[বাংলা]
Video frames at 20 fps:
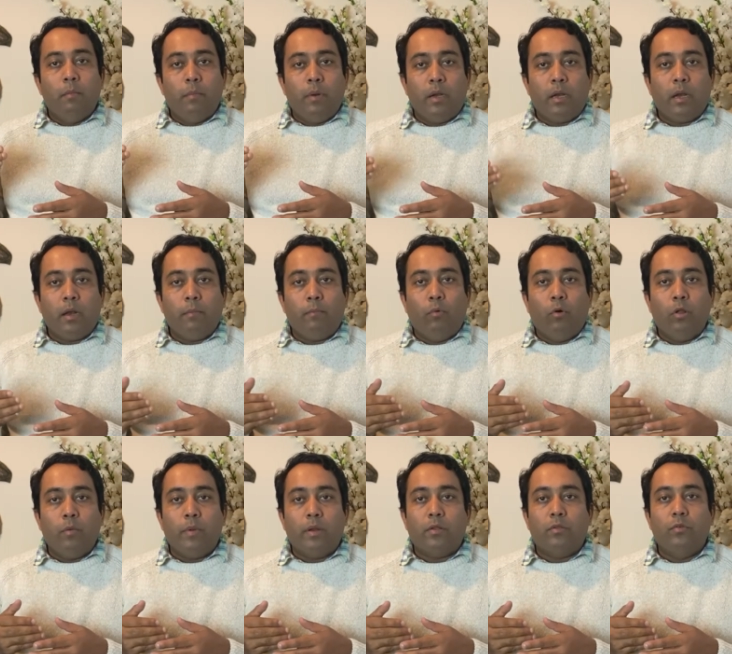ব্রিটেনের
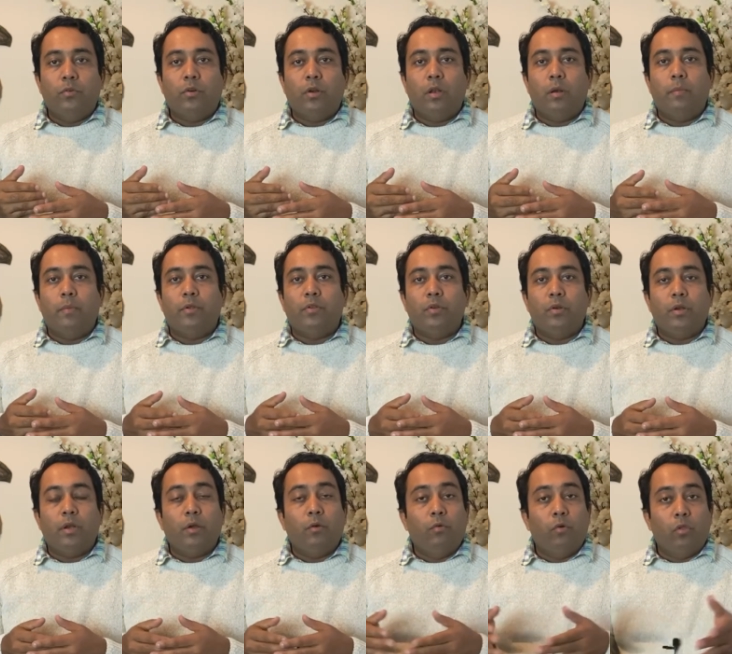পরিবেশ দূষণের
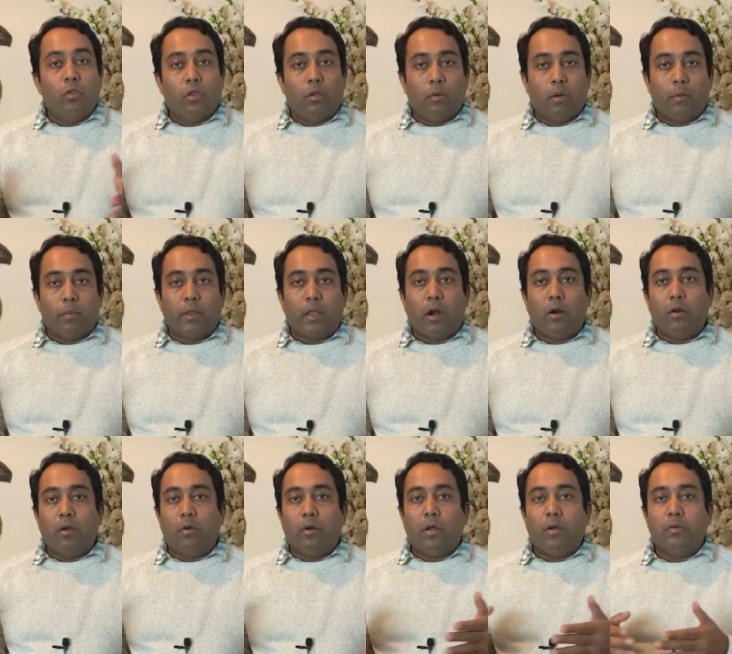বিষয়টি গুরুত্ব পাবে
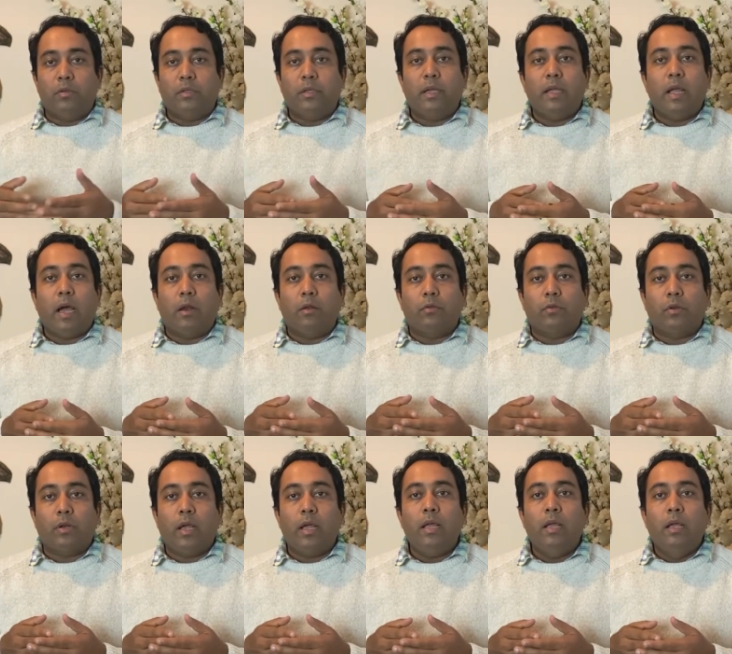ধারণা করা হচ্ছে এই
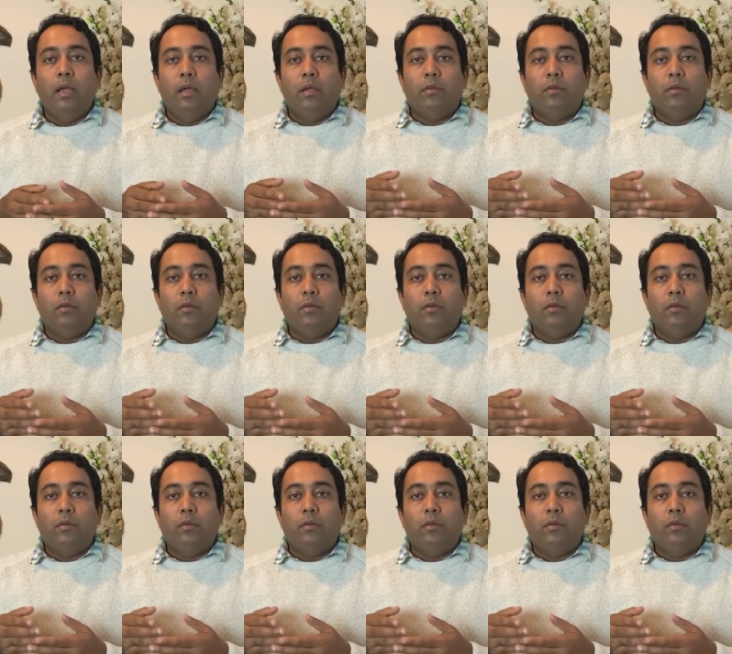আলোচনায়